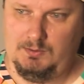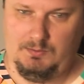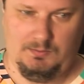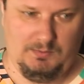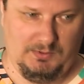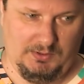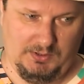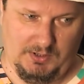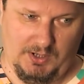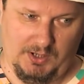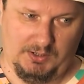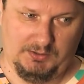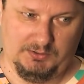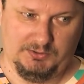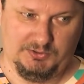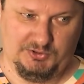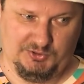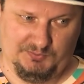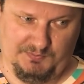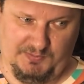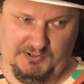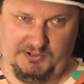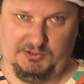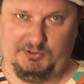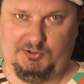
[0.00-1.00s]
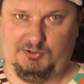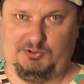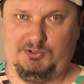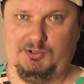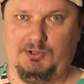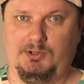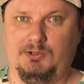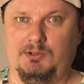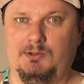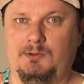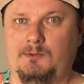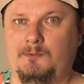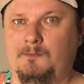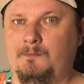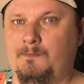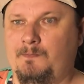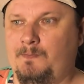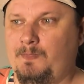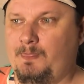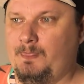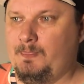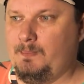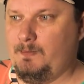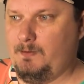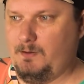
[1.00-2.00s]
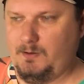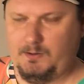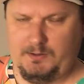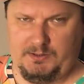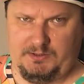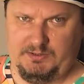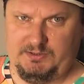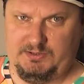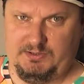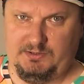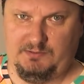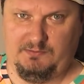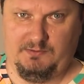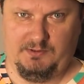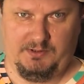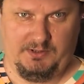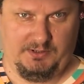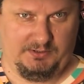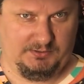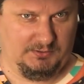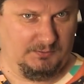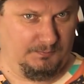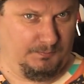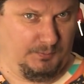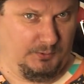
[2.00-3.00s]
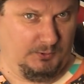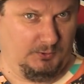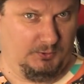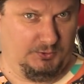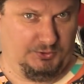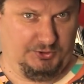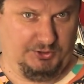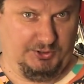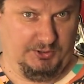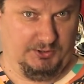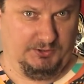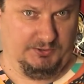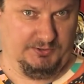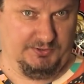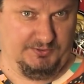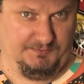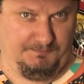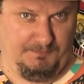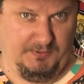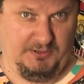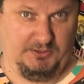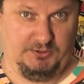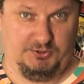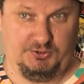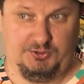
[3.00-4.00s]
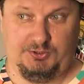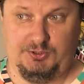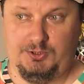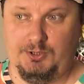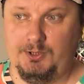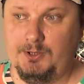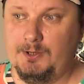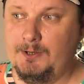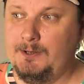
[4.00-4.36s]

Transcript: Михалыч Бич, некрасиво как-то получилось, Бич.